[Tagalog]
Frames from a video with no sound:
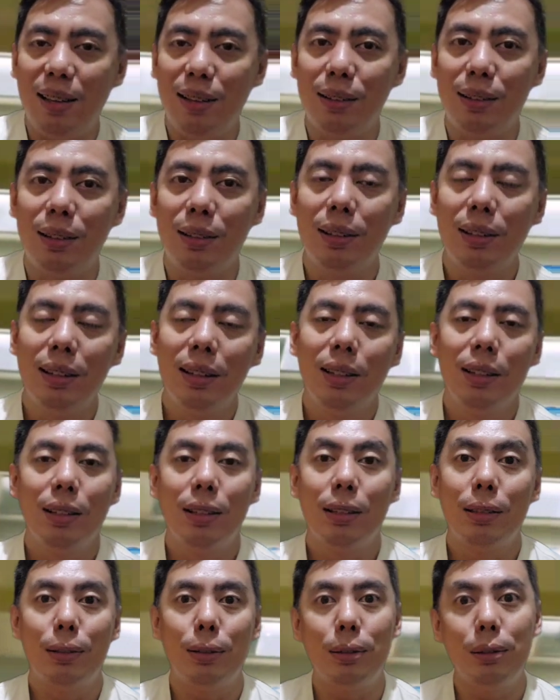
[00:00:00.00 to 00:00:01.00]
Ayan, no?
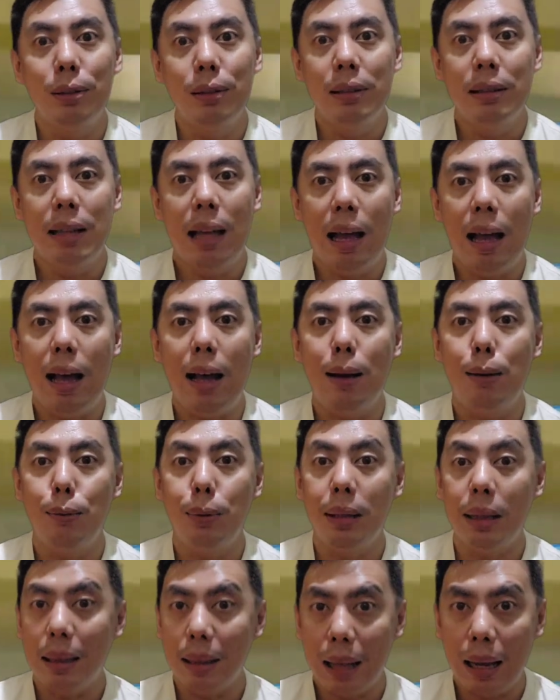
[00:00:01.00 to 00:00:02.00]
So,
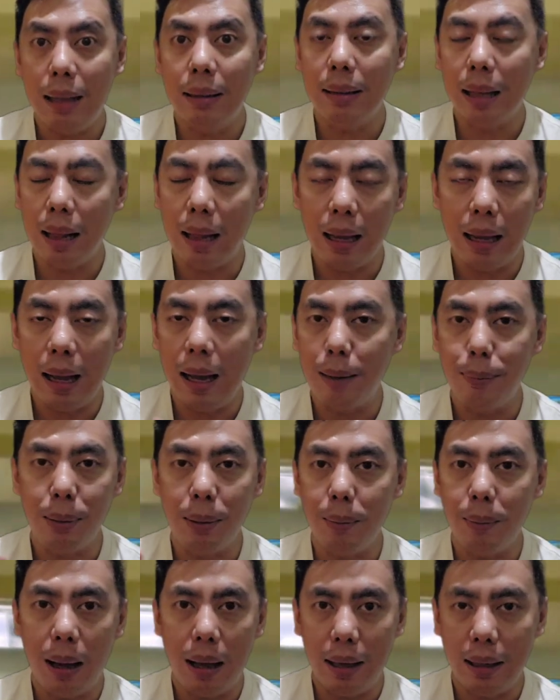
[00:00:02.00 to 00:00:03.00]
nakakawindang talaga
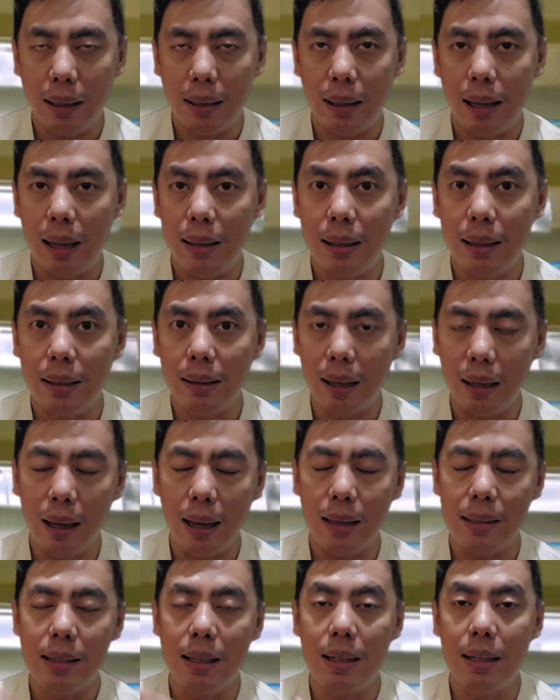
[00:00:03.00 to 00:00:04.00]
kapag makakita ka ng
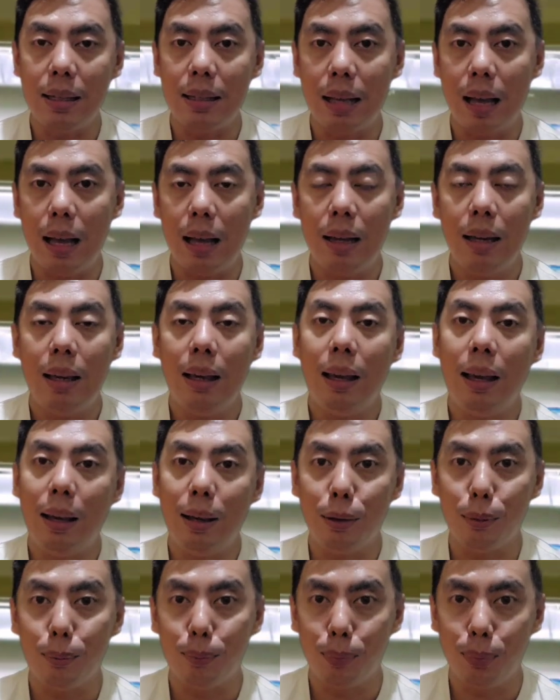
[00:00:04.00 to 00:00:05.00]
daga sa isang
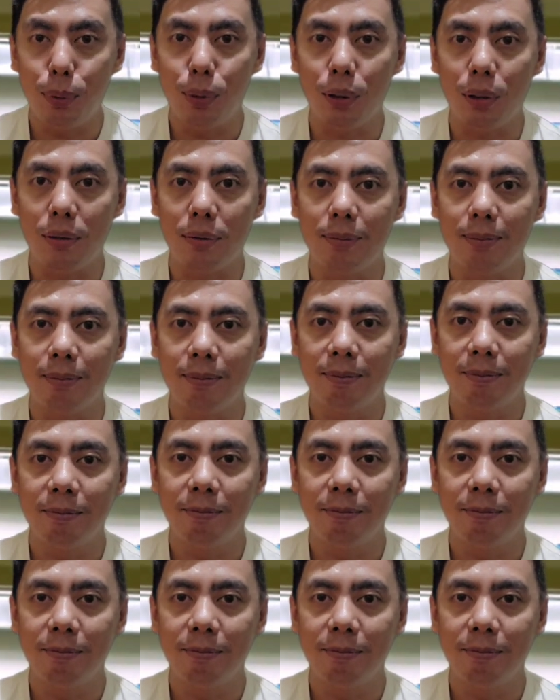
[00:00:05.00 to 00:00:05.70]
airport.